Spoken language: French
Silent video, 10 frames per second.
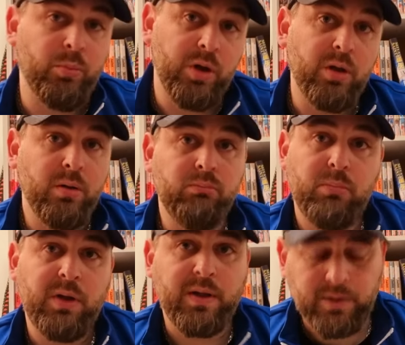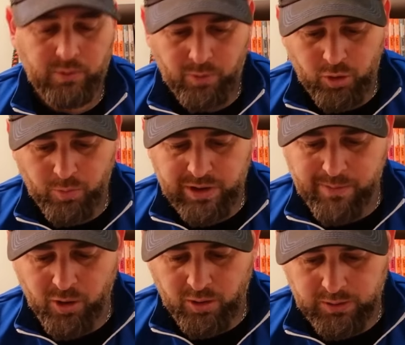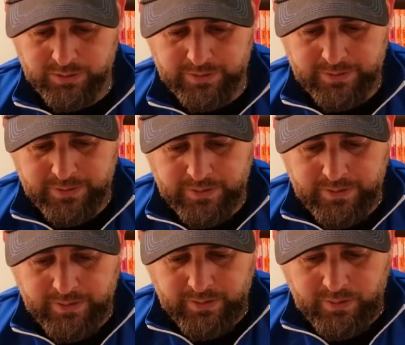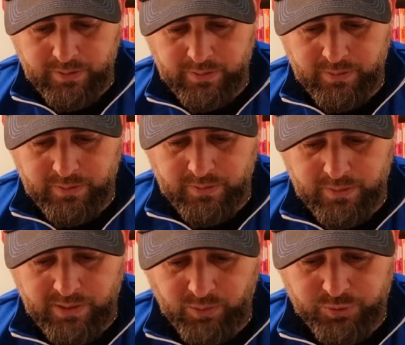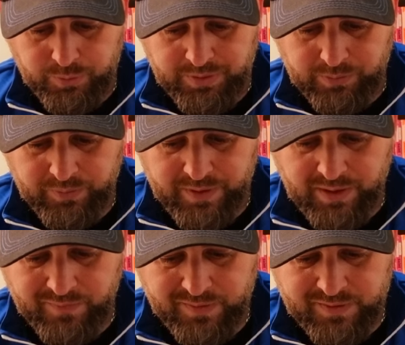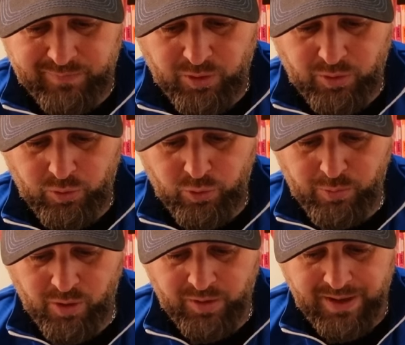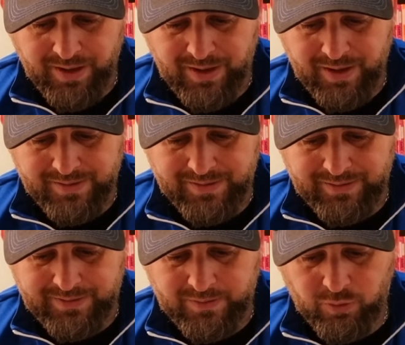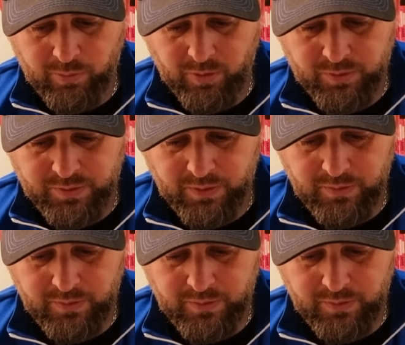et, accessoirement, comment il est mort. Euh, et ensuite, on a effectivement le manga classique qui commence,